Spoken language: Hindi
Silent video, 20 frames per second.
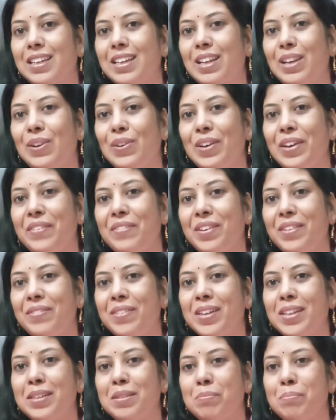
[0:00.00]
हेलो
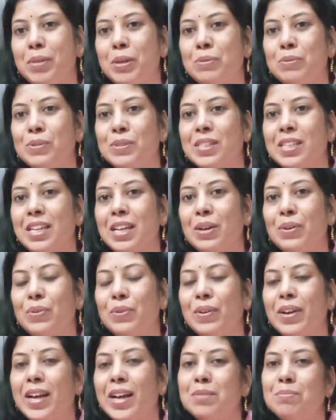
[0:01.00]
एवरीवन मैं हूँ स्नेहा
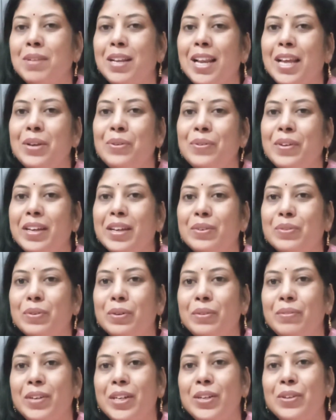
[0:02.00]
और आज मैं लाई हूँ
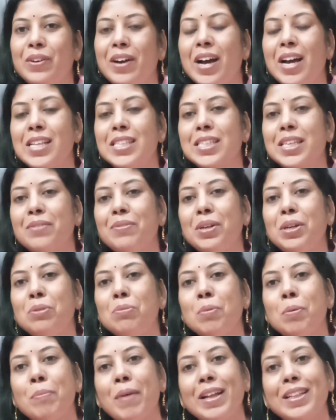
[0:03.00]
एक और वीडियो आज की
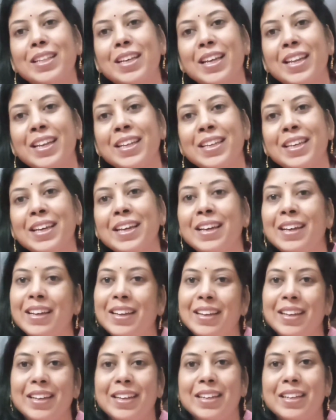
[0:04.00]
वीडियो में बात करेंगे
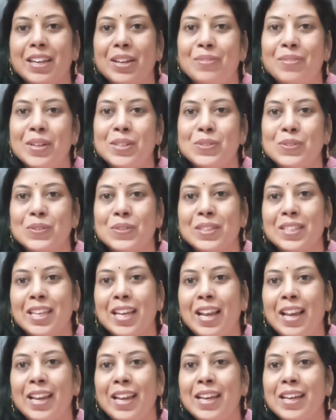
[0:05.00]
करवा चौथ
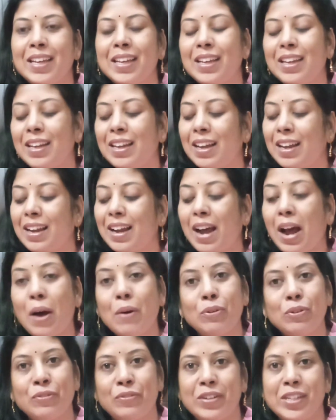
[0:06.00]
के लिए
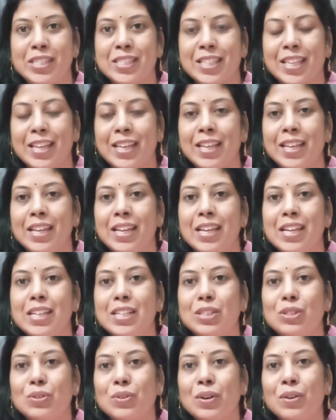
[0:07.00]
आउटफिट्स की
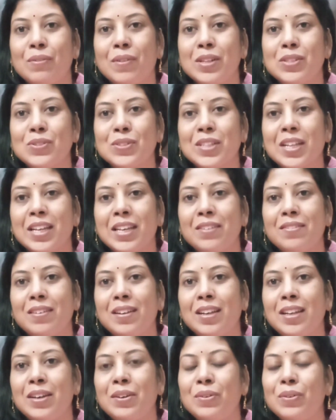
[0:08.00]
तो करवा चौथ आने
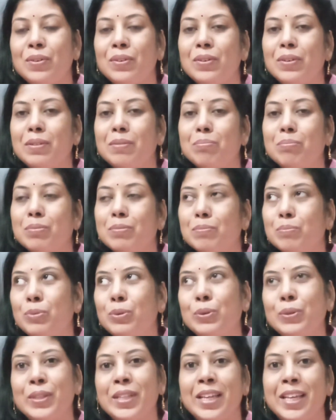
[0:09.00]
वाला है और
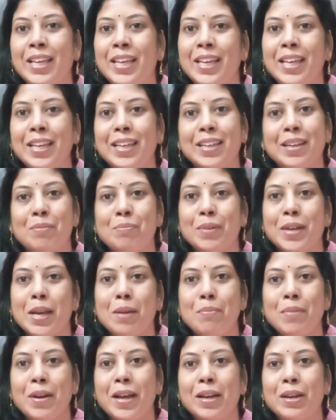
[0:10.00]
बहुत ही कम
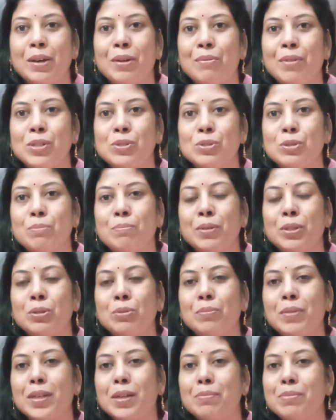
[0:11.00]
टाइम रहा करवा चौथ पे
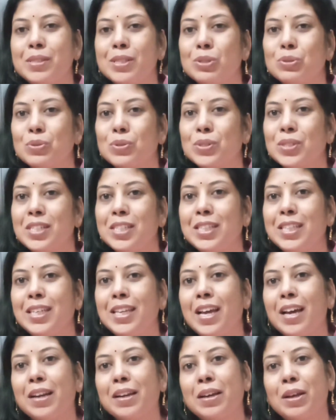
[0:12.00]
तो मैं कब से सोच रही
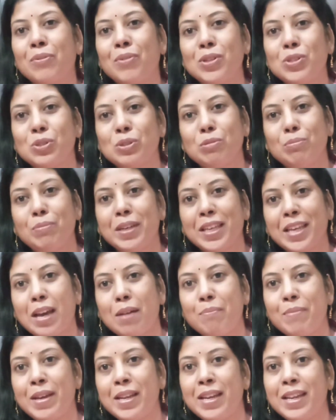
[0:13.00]
थी यार करवा चौथ पे
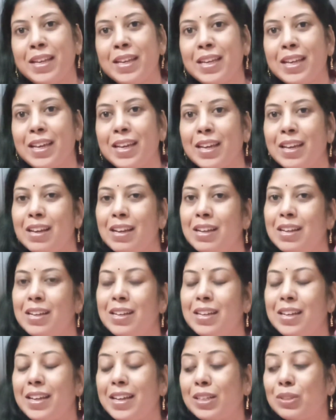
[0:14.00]
क्या पहनेंगे
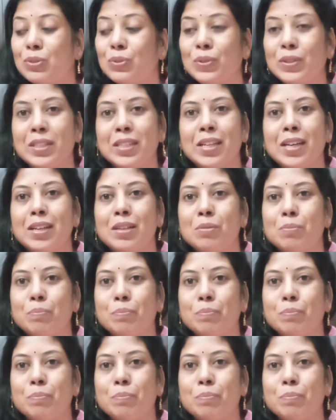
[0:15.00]
एक तो इतना